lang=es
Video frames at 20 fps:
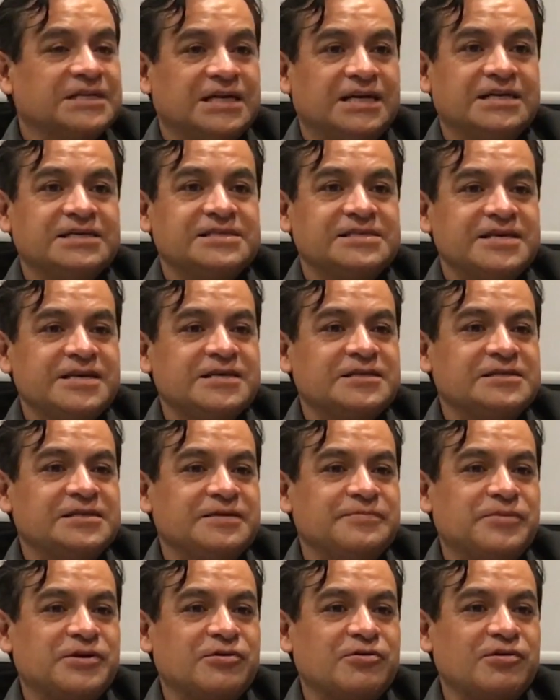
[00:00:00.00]
Así es, y
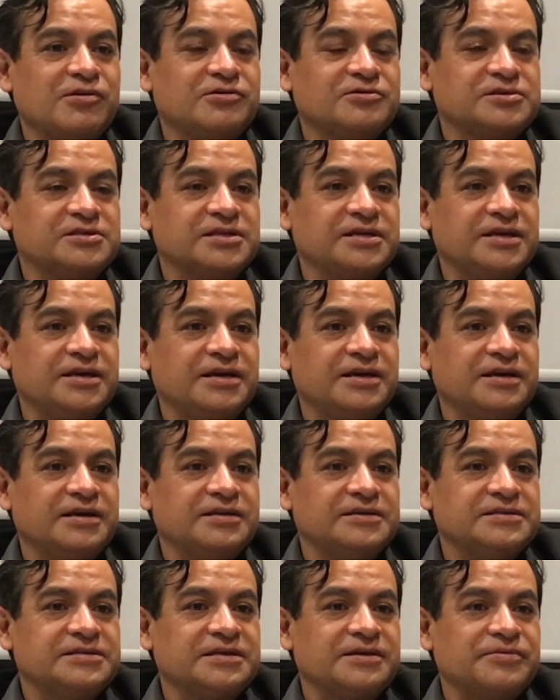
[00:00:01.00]
Manuel José
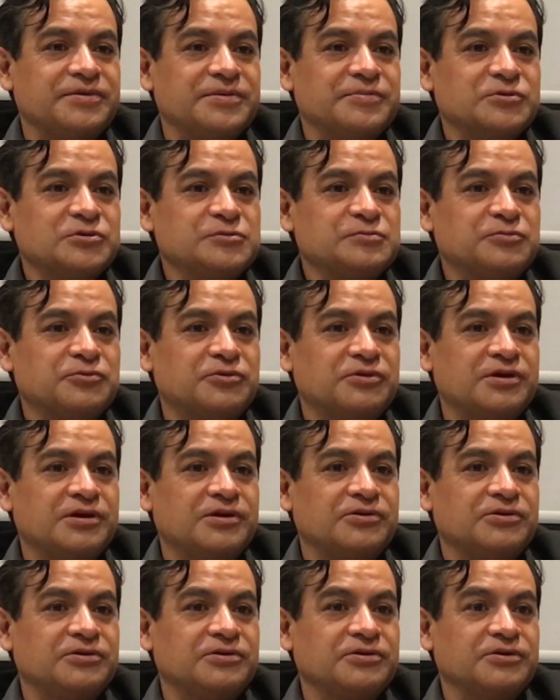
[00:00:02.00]
sabemos por
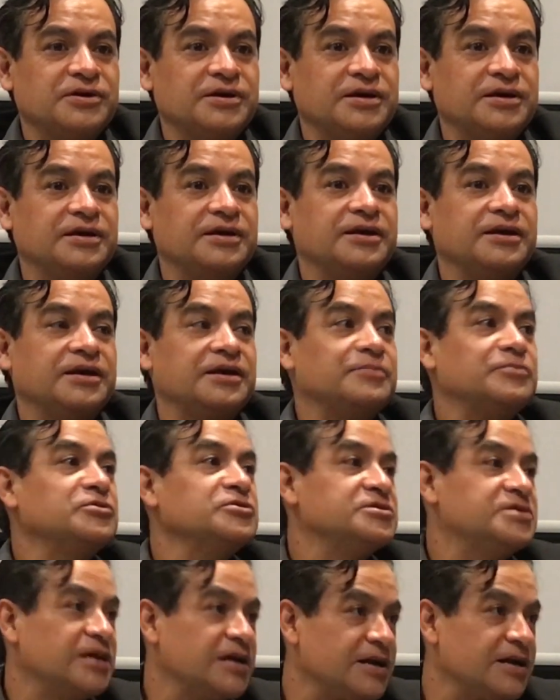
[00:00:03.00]
lo que
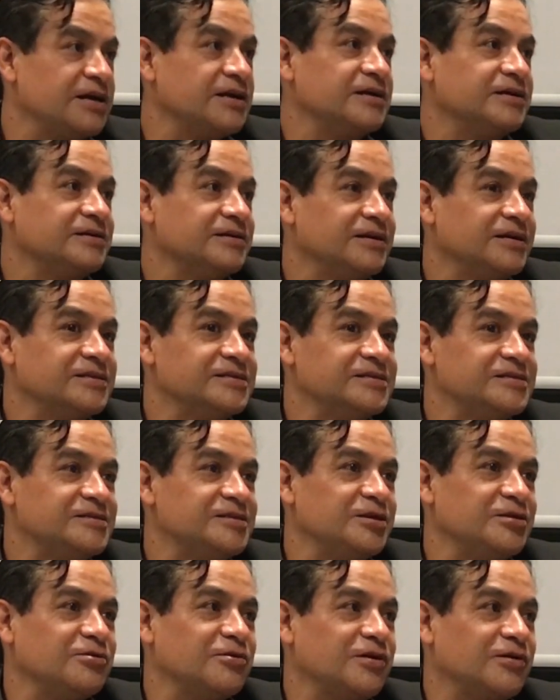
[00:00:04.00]
hemos ya
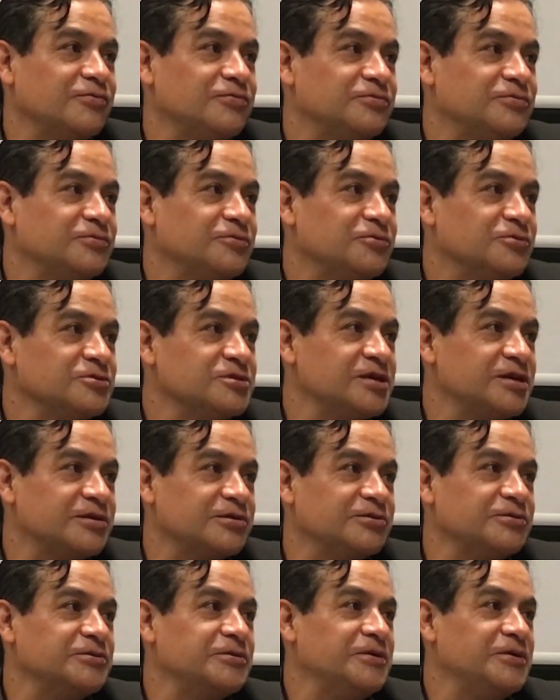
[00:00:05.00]
asistido a un
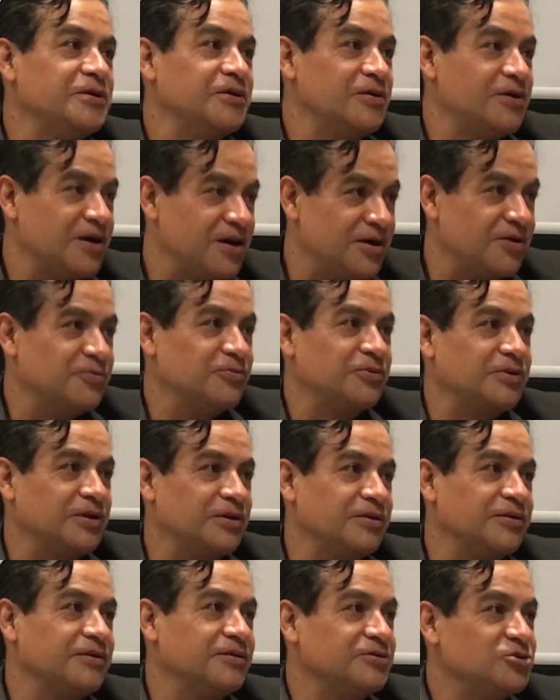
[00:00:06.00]
concierto, a
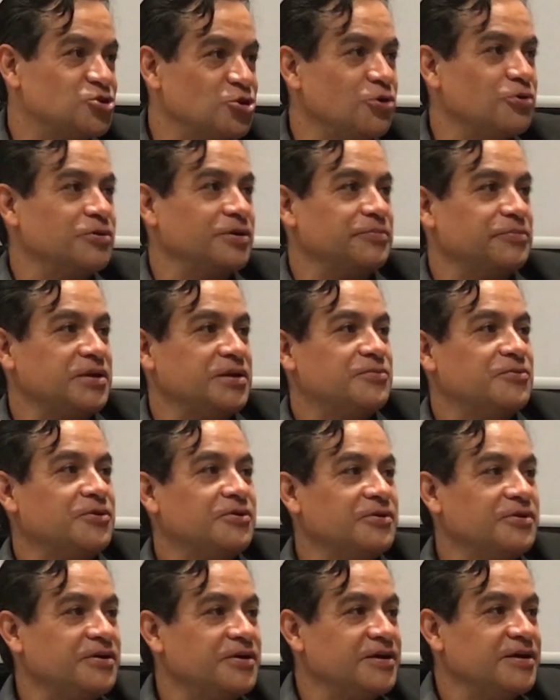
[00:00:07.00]
un show en vivo,
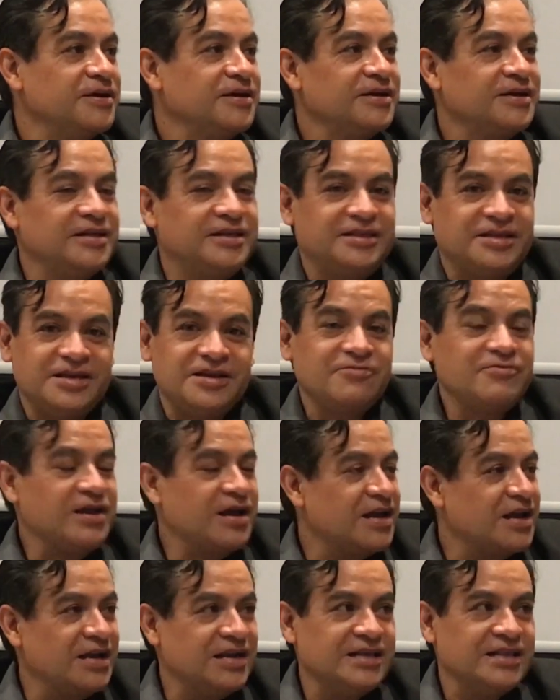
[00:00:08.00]
que tiene una
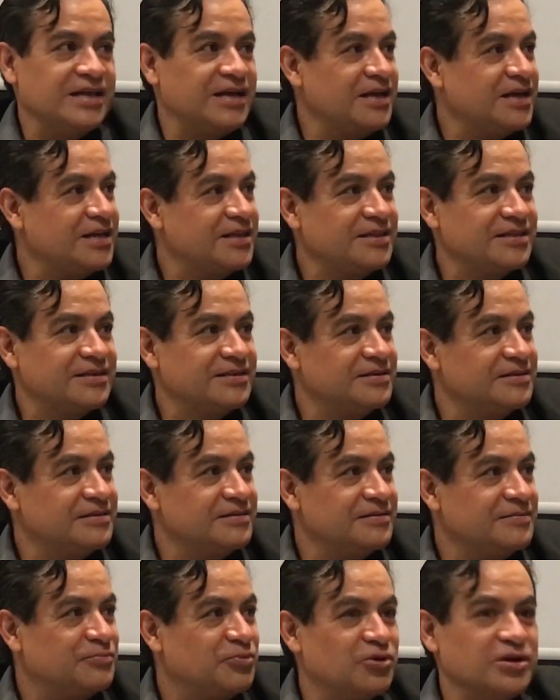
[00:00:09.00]
calidad
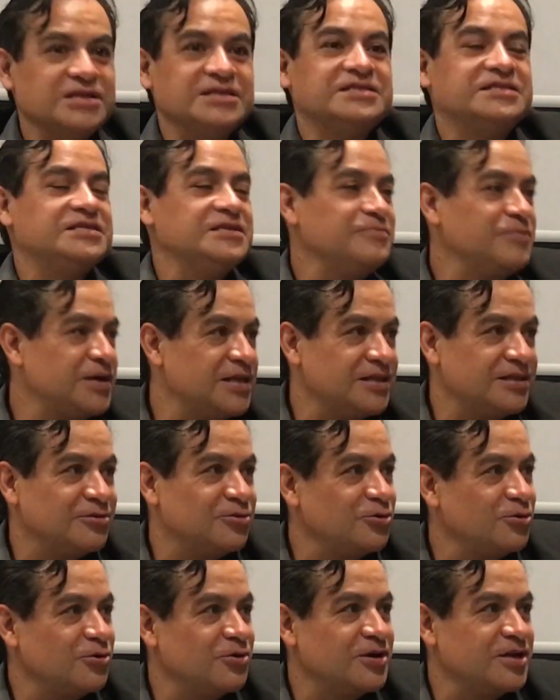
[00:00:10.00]
por encima de
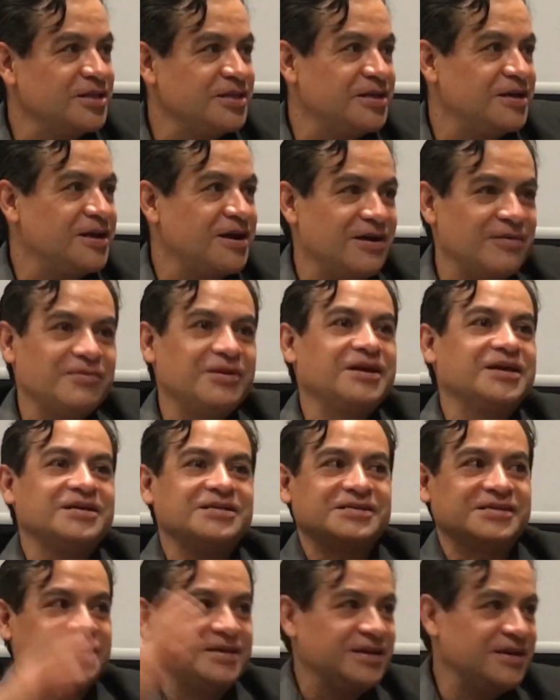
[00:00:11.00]
todo lo criticable que
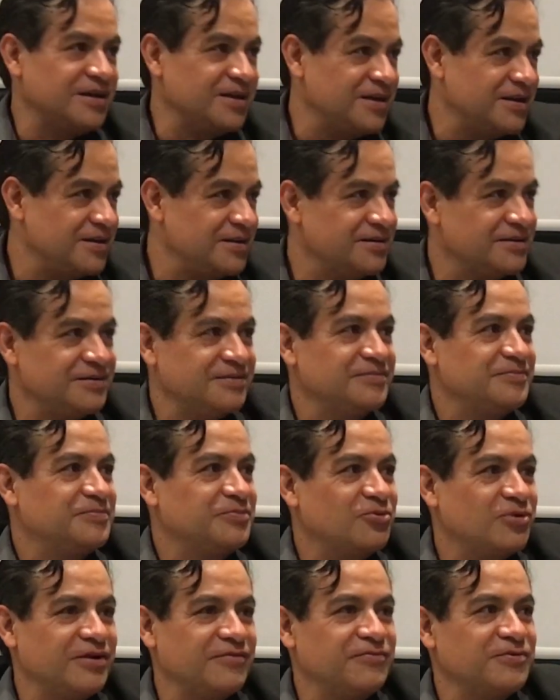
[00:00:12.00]
sea
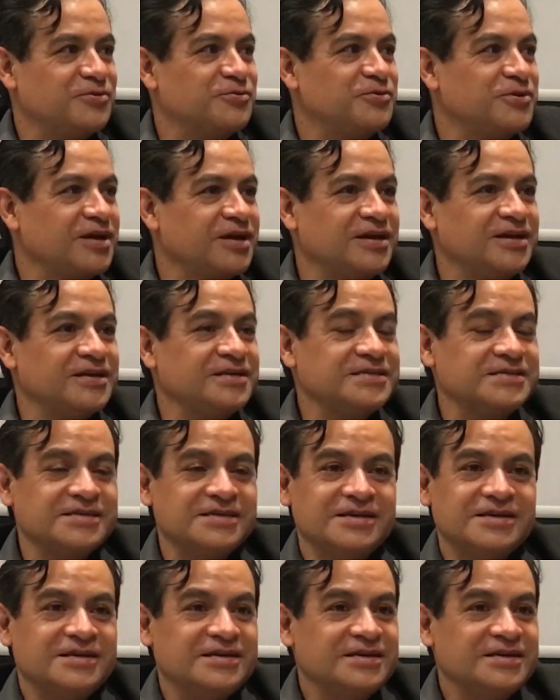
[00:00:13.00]
por la figura que es,